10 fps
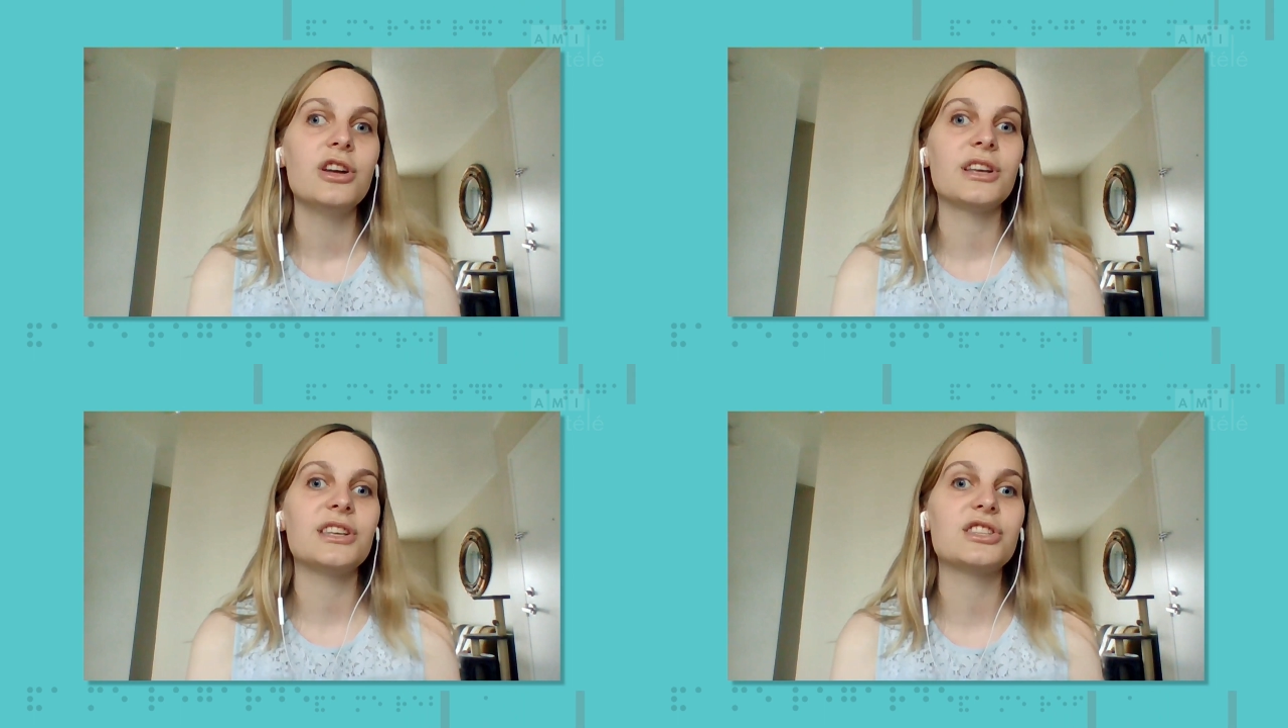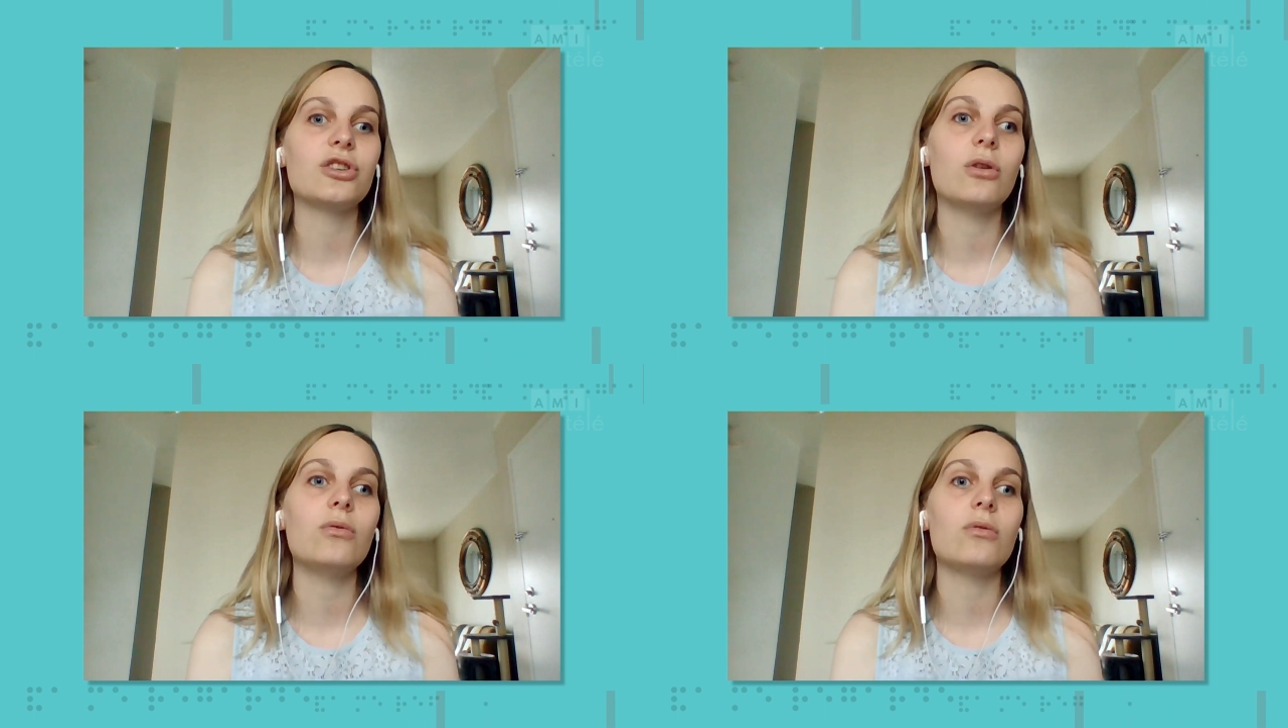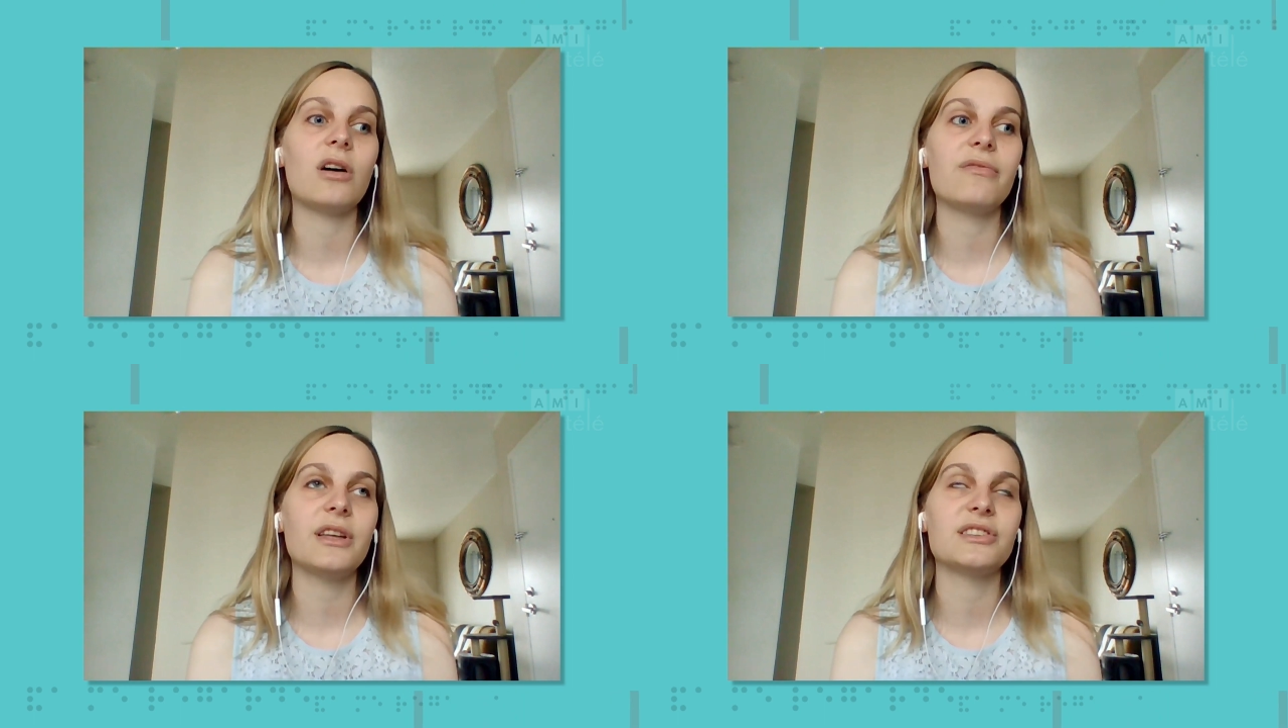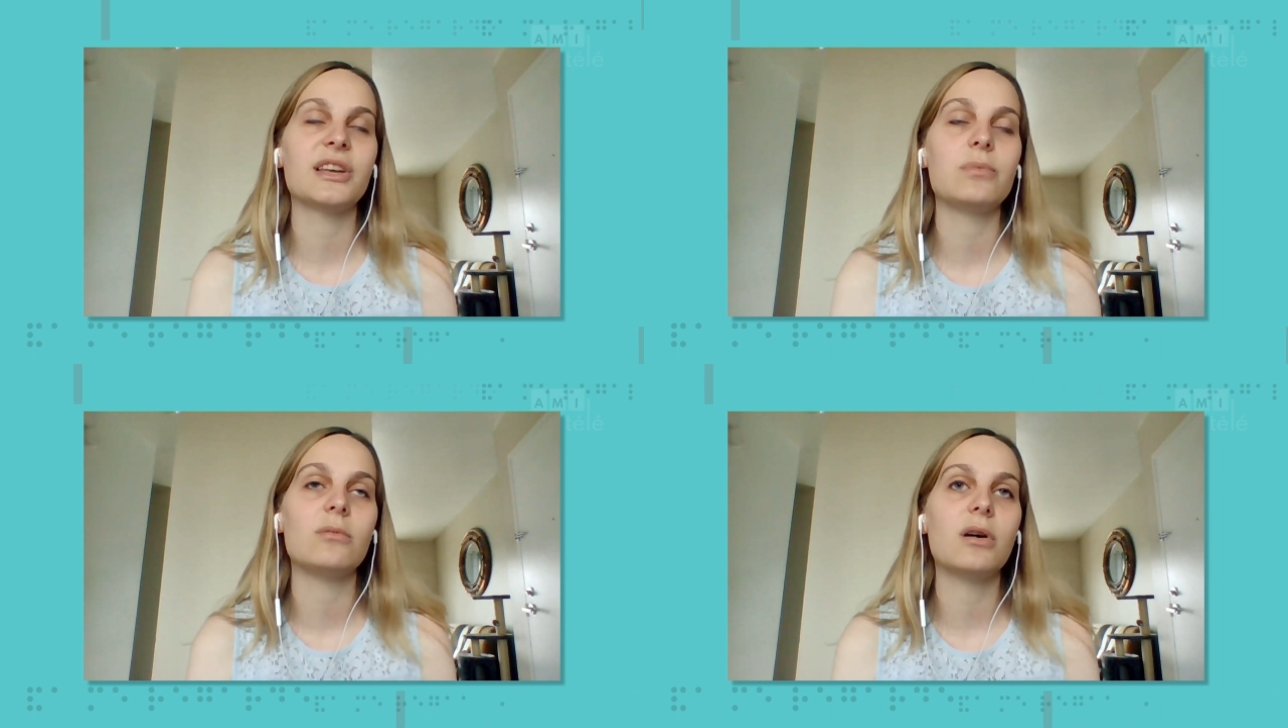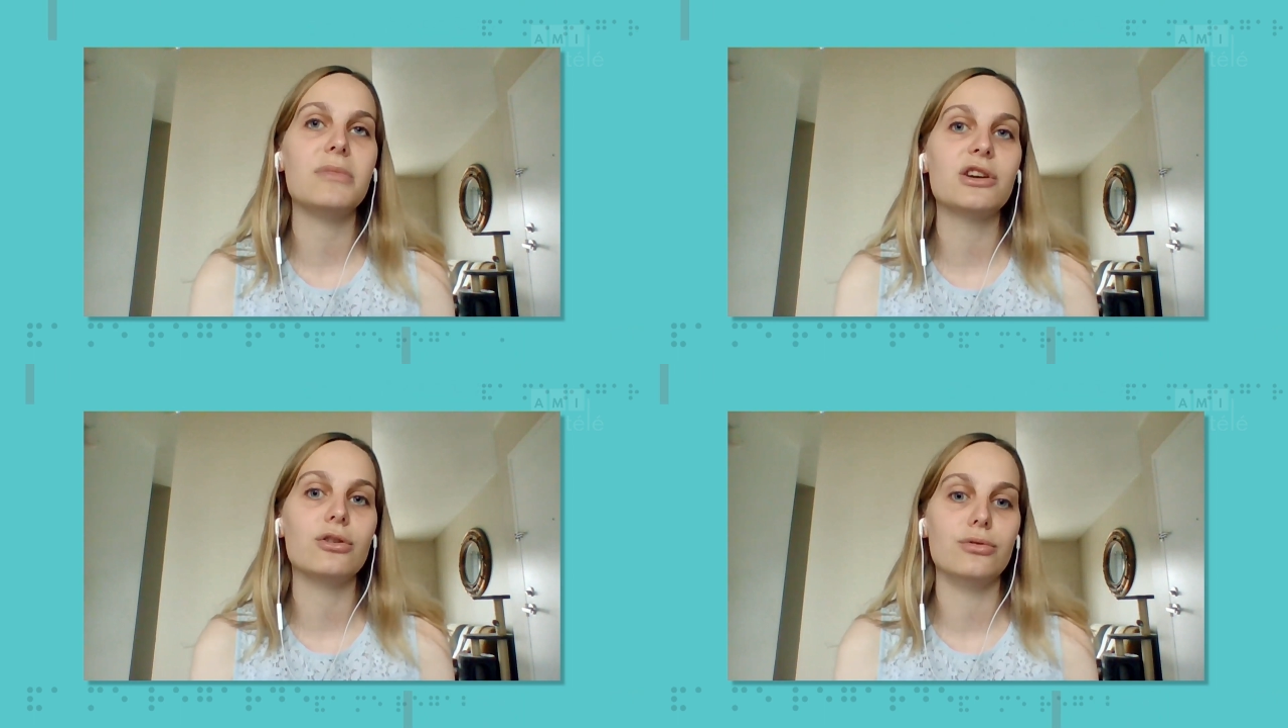qui sont en fait simplement
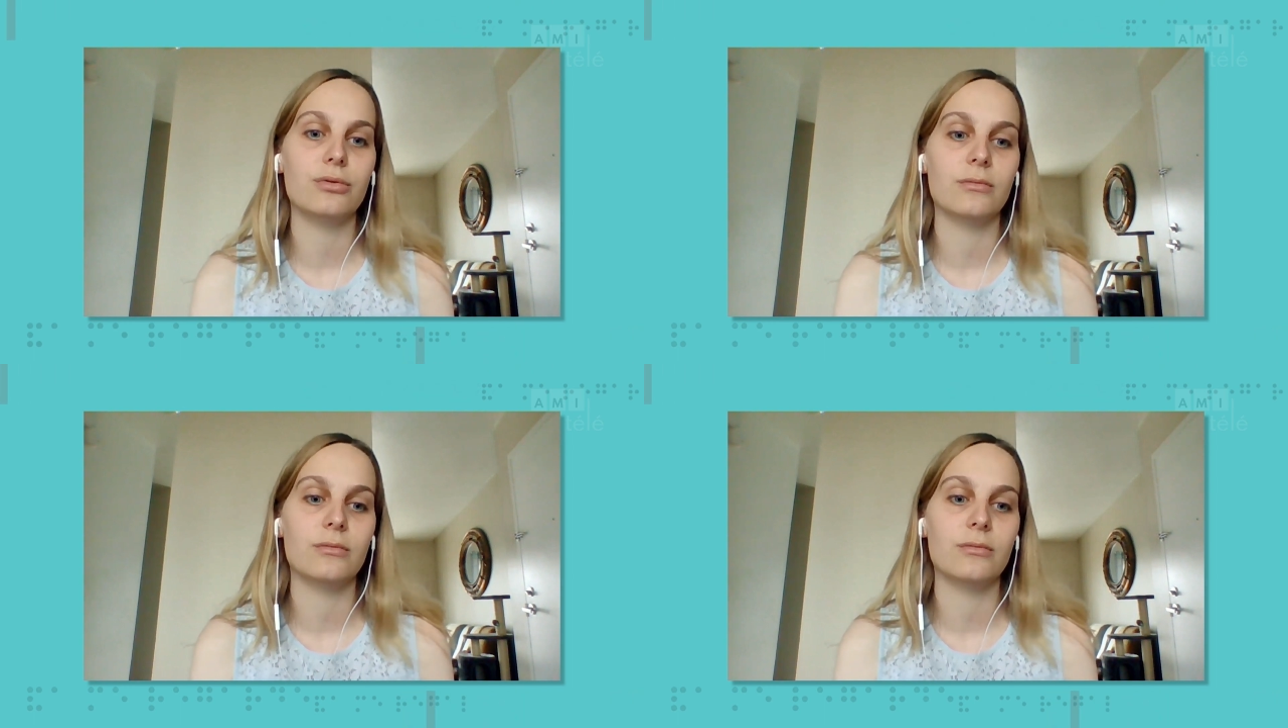méconnus.